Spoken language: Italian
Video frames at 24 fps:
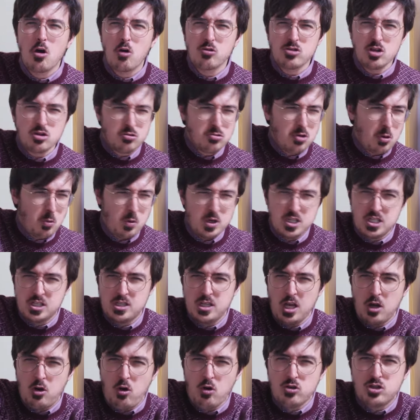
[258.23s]
Cosa sono
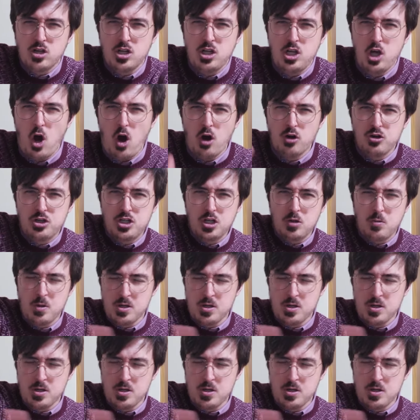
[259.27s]
queste cose di oggi?